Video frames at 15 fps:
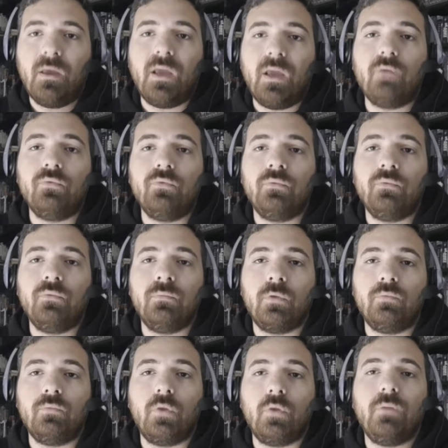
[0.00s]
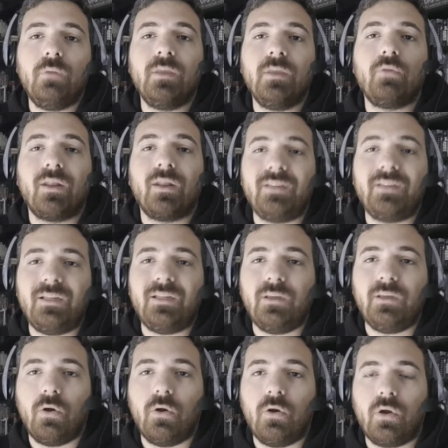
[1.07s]
es un, un movimiento
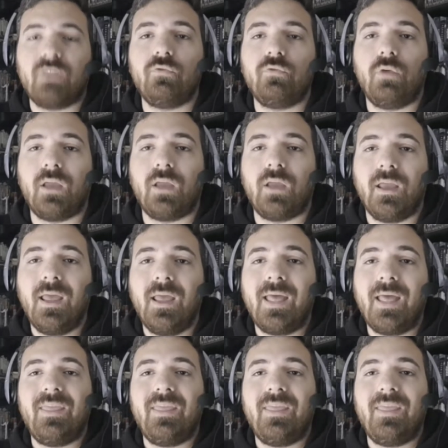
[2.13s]
artístico que surge